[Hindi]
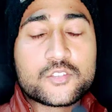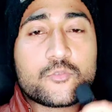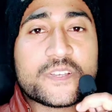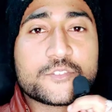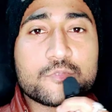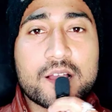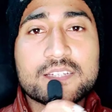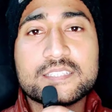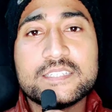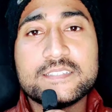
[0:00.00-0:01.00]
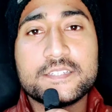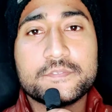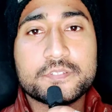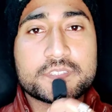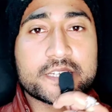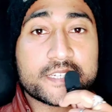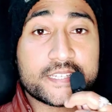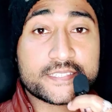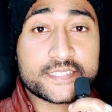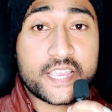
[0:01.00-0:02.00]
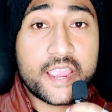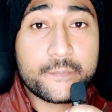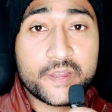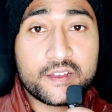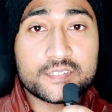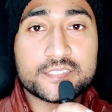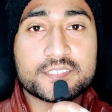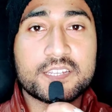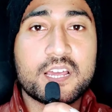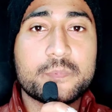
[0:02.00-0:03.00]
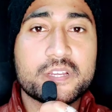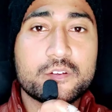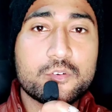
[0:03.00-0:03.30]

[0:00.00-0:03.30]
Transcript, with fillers: तो भाई स्वागत कीजिए फिर से एक नए स्कैम का जिसका नाम है